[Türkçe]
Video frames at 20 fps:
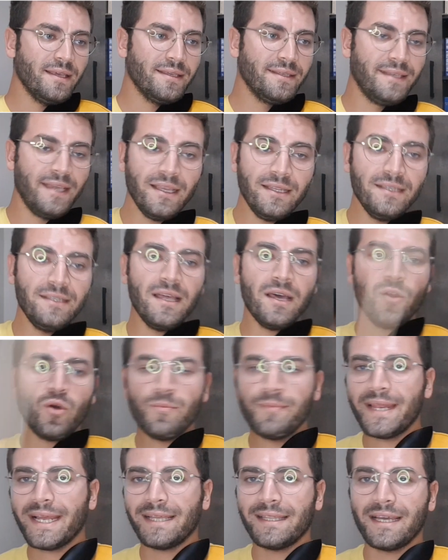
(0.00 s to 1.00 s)
7'den
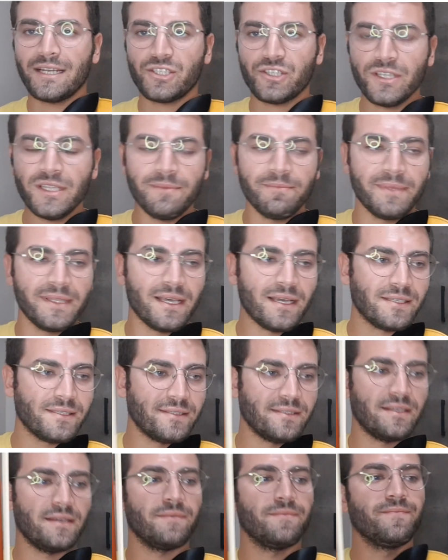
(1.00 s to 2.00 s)
11'e kadar çalayım bir daha
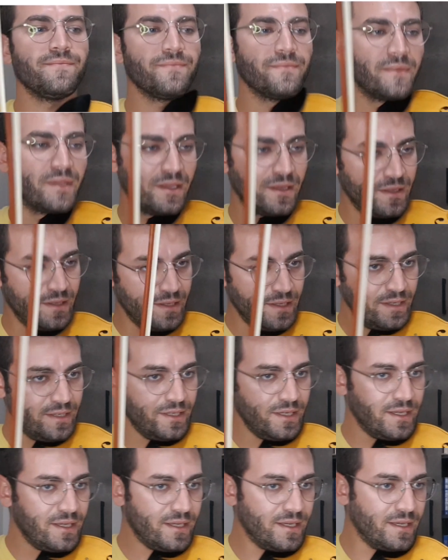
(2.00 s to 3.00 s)
size.
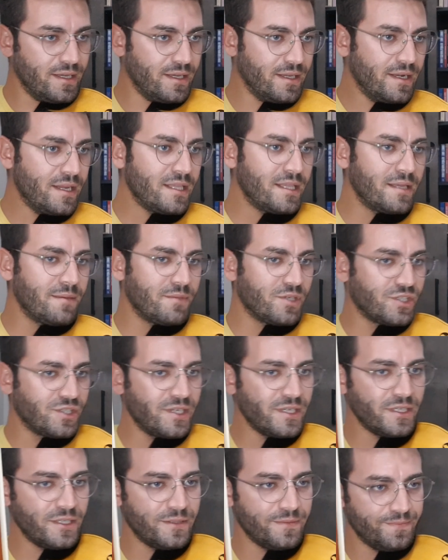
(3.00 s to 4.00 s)
Ee, ne
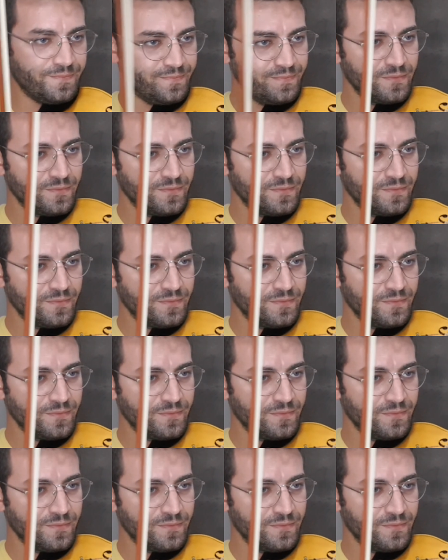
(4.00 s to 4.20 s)
demiştik?